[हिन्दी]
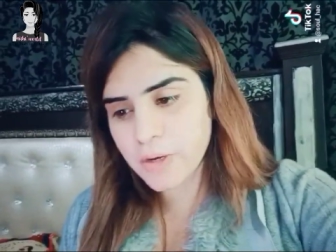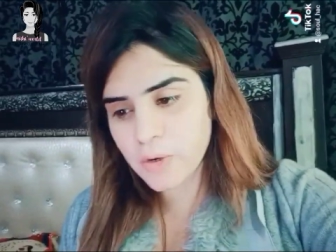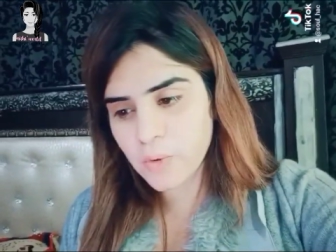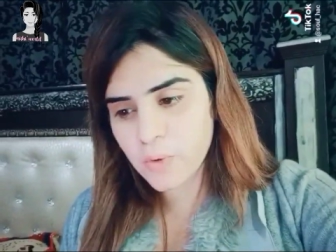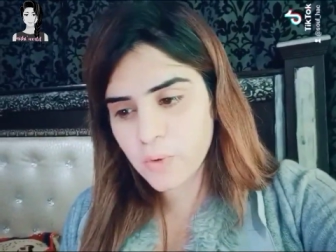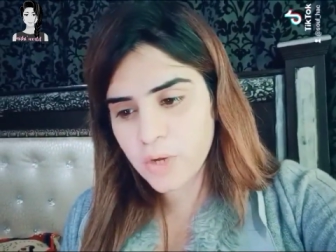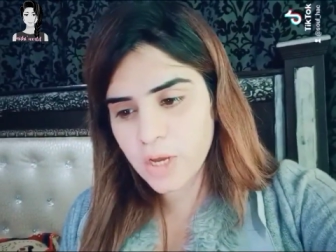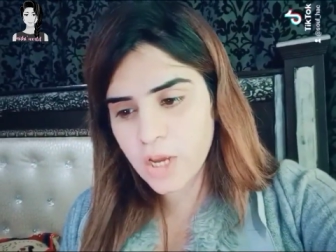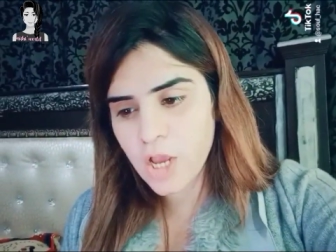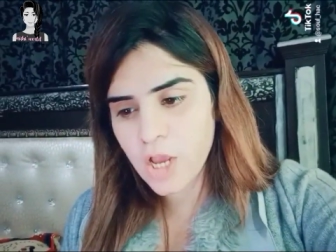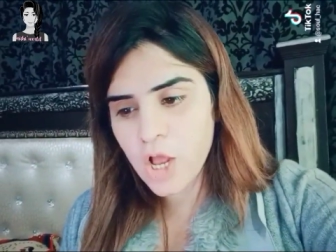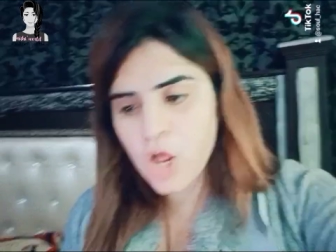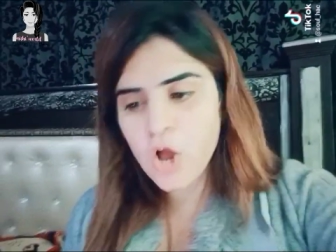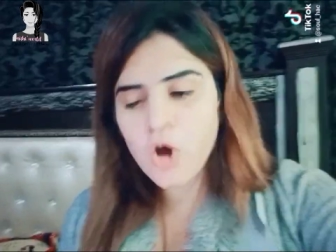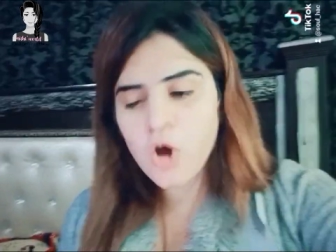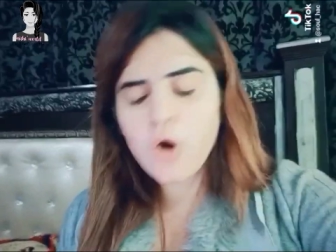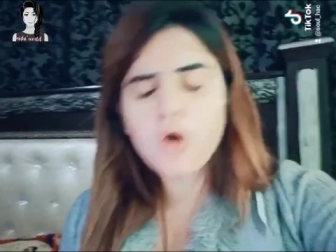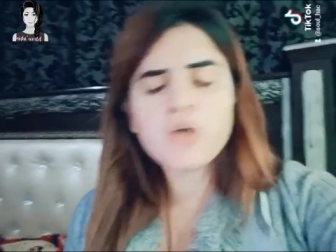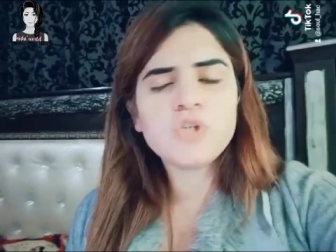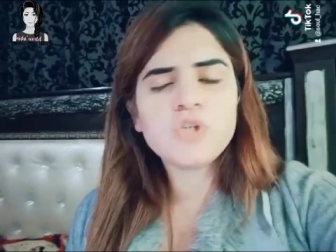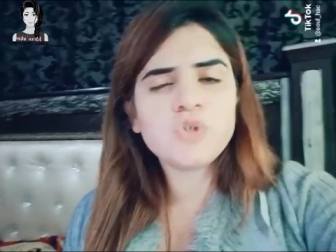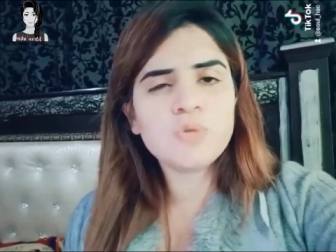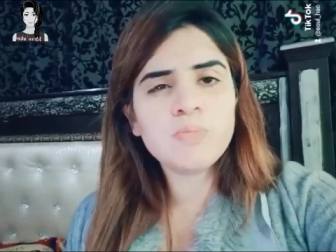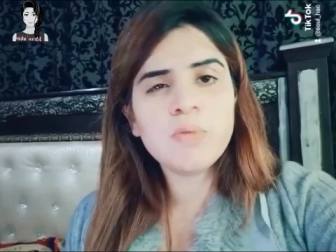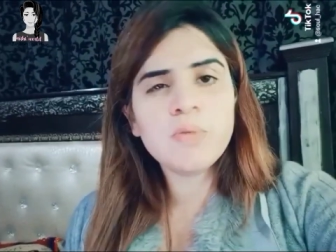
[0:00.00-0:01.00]
बनोगे
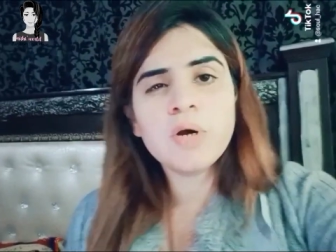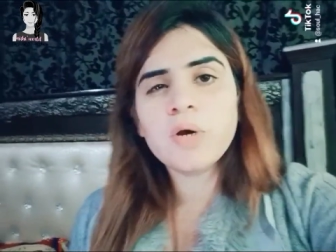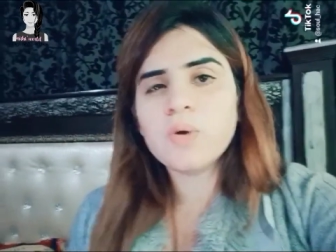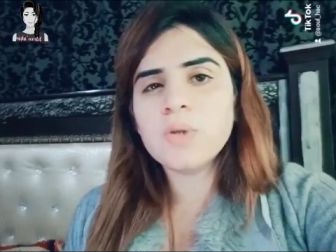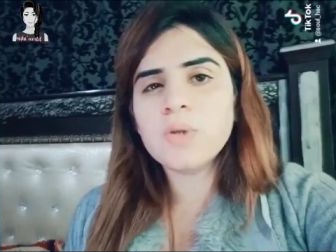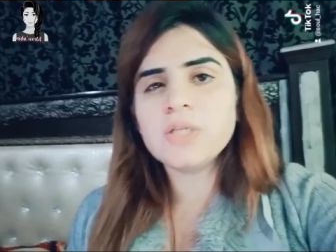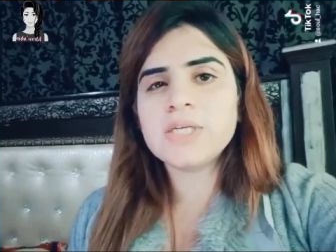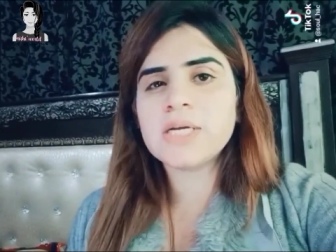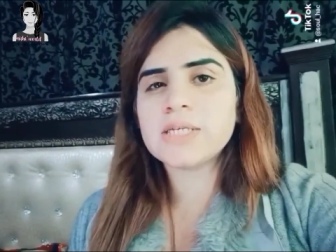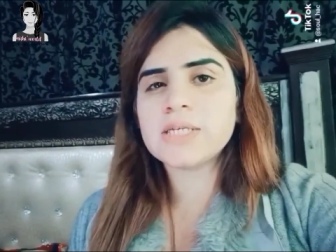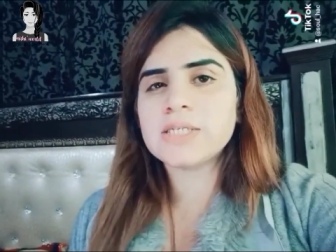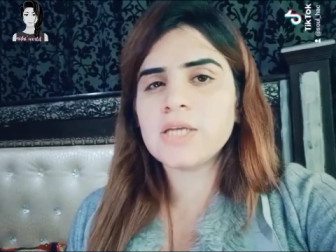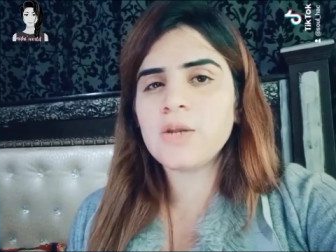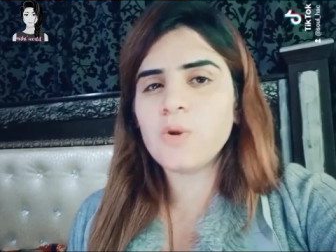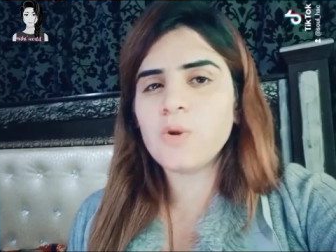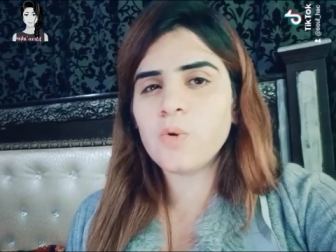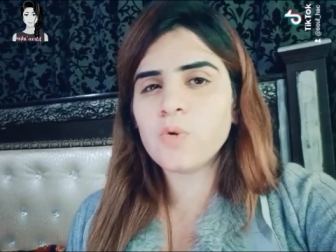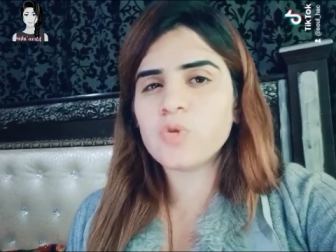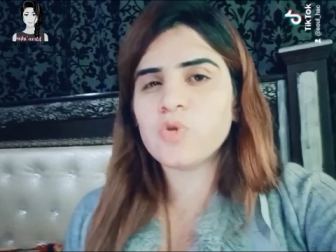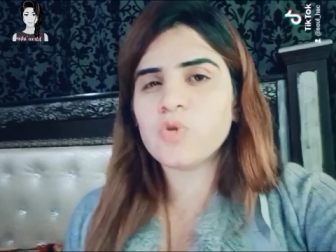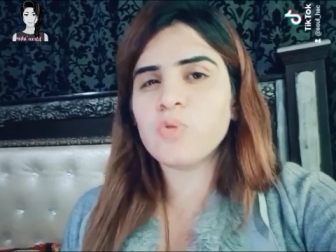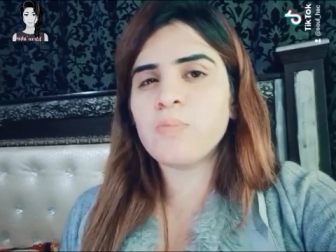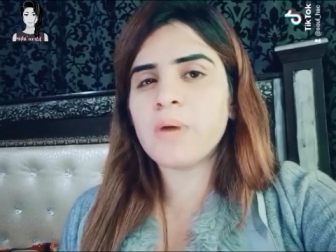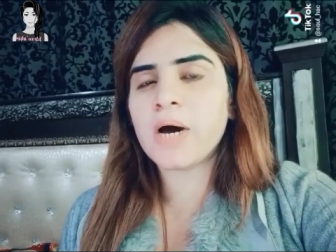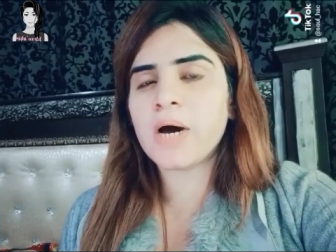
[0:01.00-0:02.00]
और जुम्मा गुल जैसे
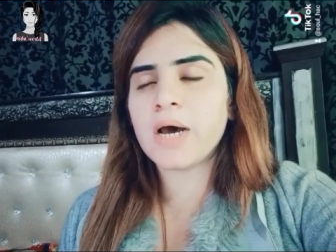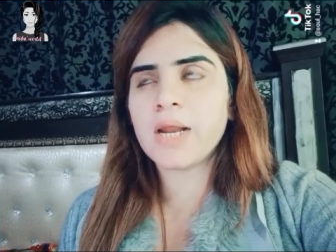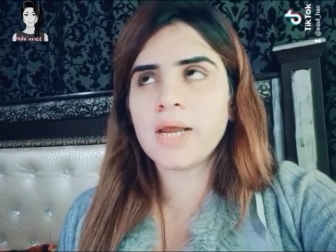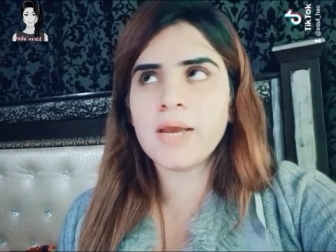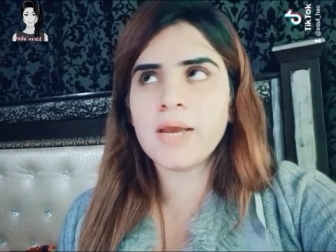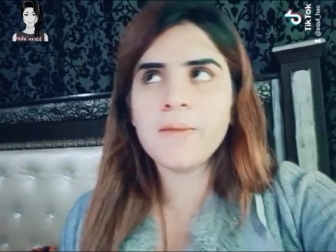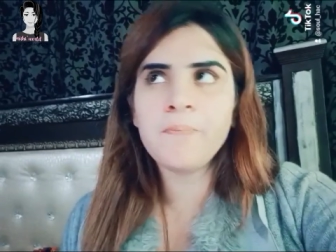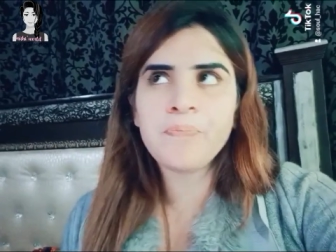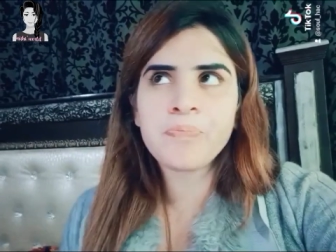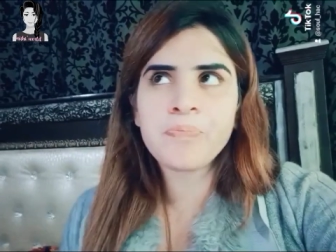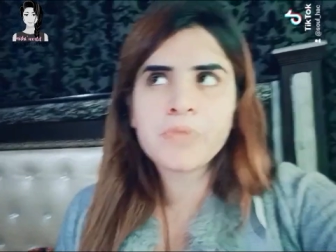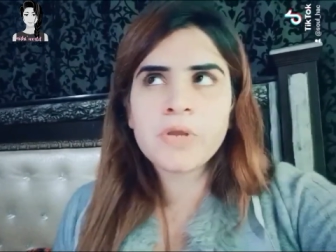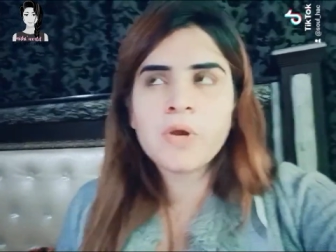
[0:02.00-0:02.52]
लोग तुम्हारे